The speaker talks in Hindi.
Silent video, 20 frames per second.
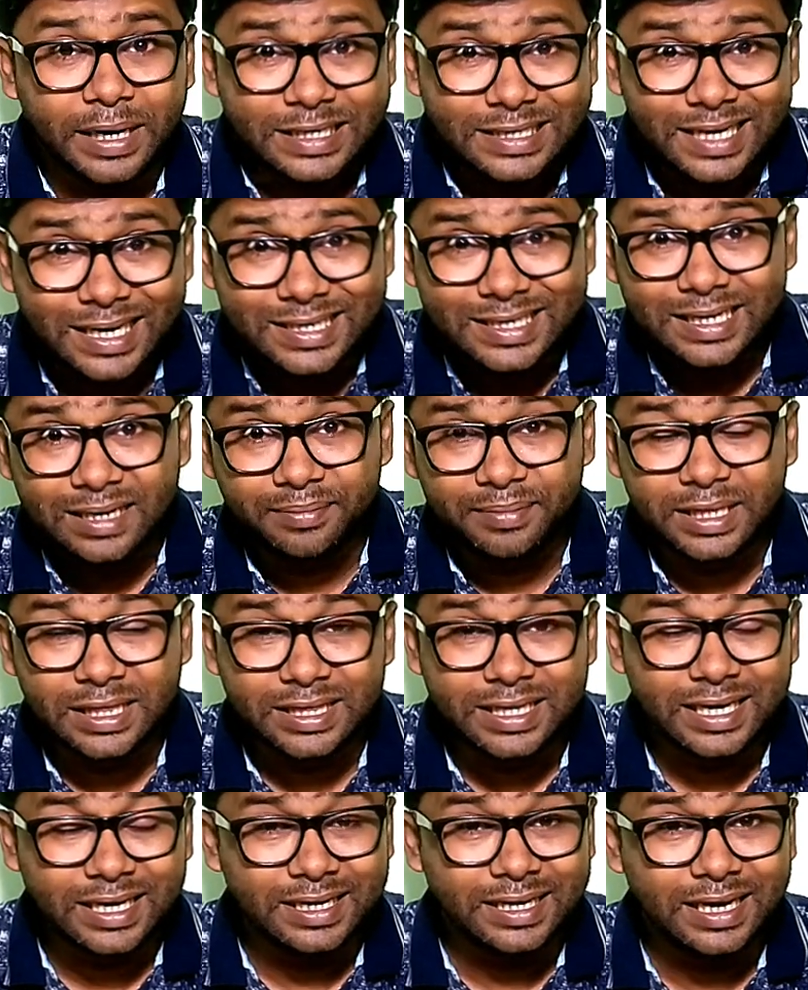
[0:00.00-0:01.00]
बढ़िया डील
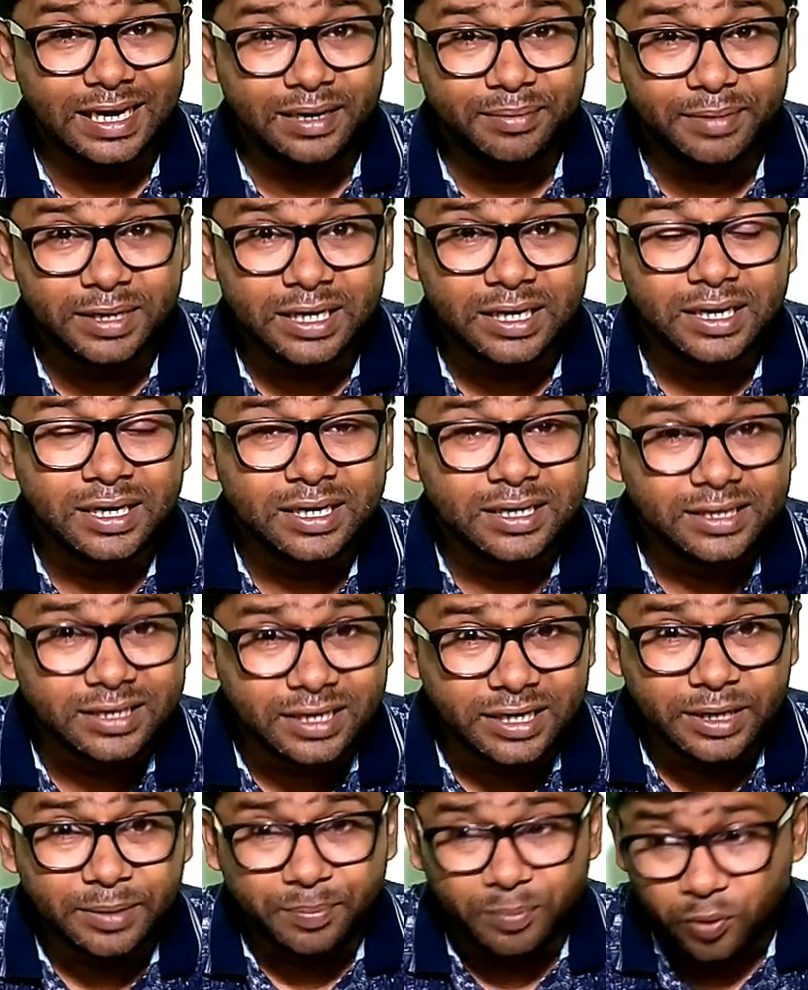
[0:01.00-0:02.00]
मिलती है रियलमी
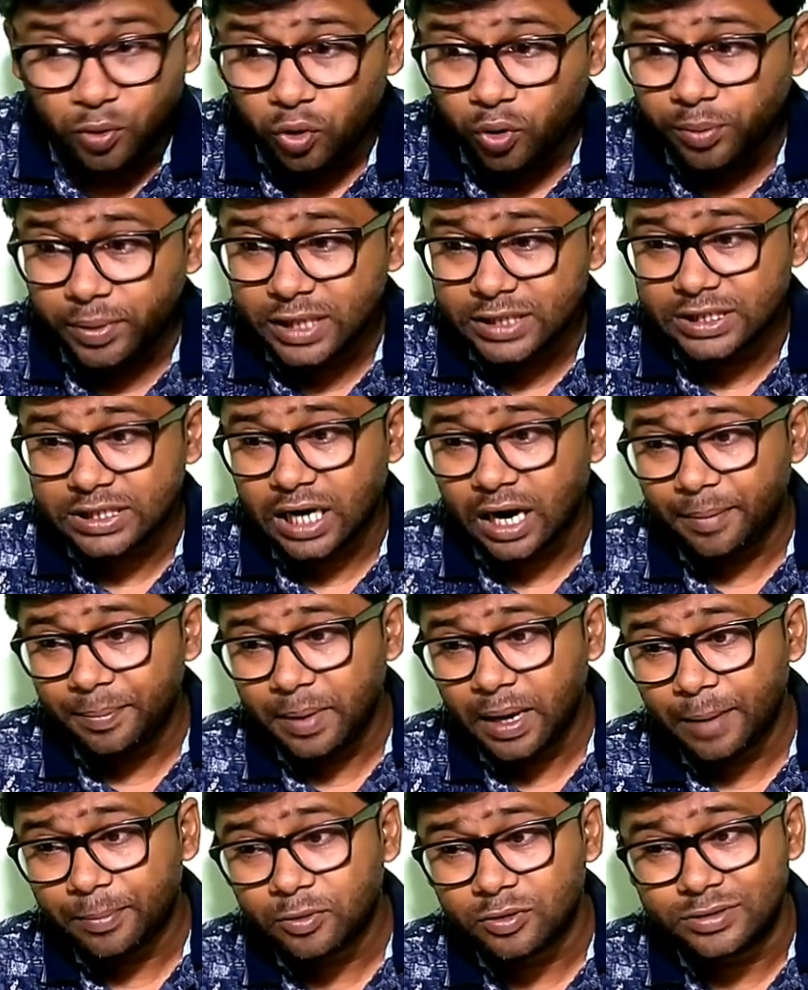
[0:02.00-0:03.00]
थ्री प्रो में जहाँ
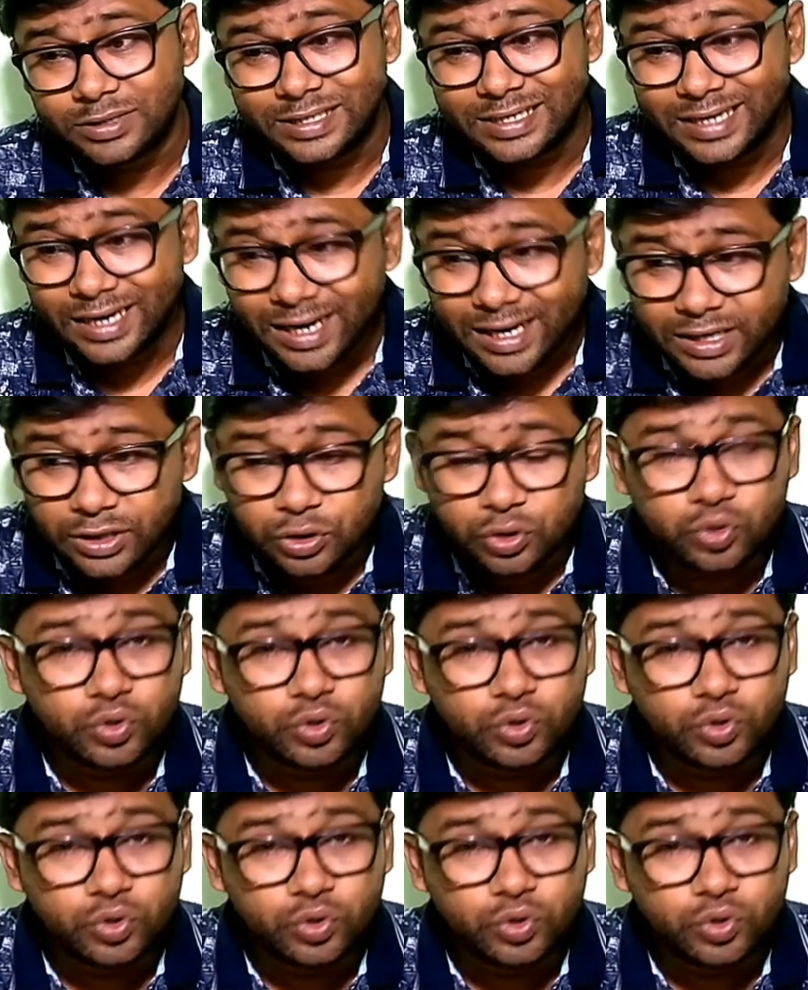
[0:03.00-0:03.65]
पे आपको रियर